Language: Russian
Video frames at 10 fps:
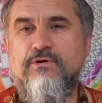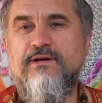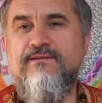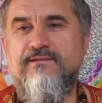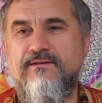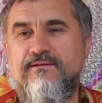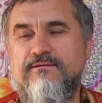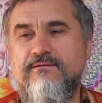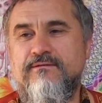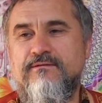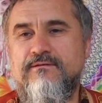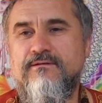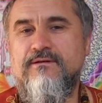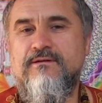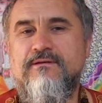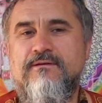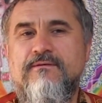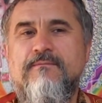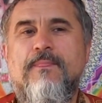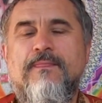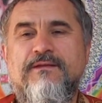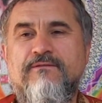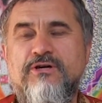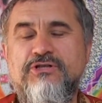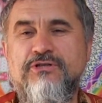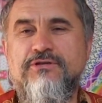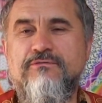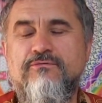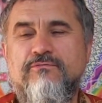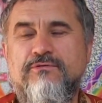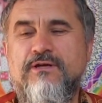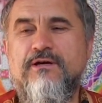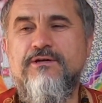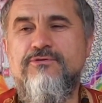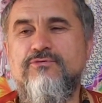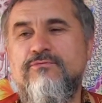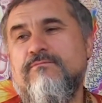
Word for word: хотеть. Неважно чего, вот я хочу.